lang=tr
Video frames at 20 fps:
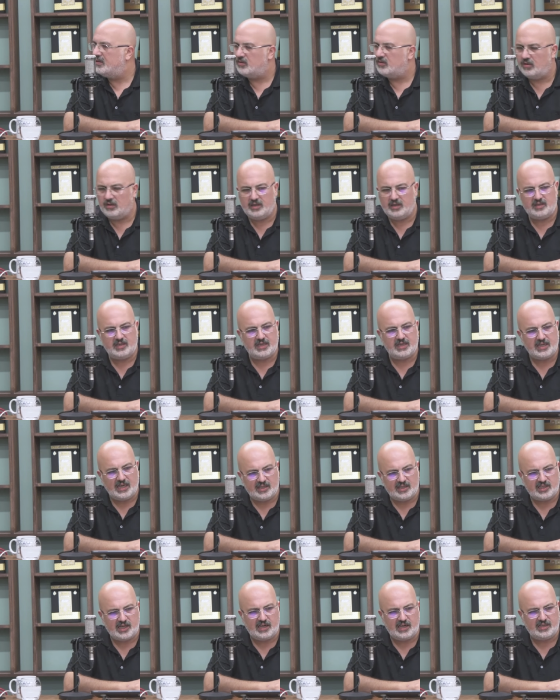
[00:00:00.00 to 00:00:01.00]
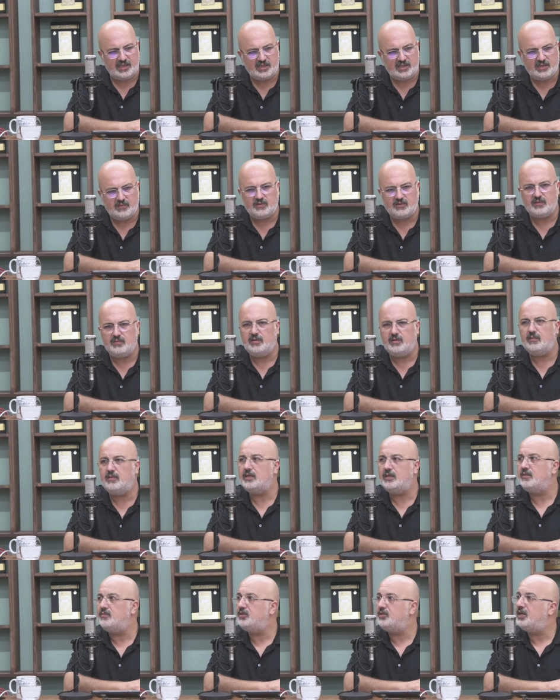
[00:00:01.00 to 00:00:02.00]
Dolayısıyla genç kardeşlerimizin
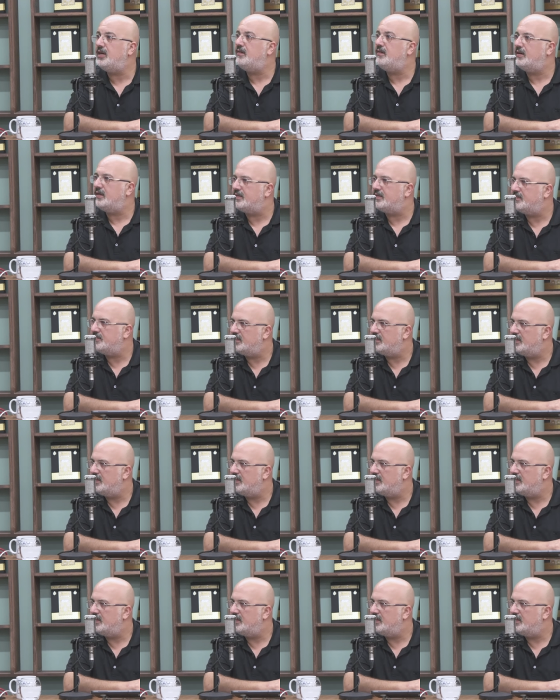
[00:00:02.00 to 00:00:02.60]
bilmediği bir şey var.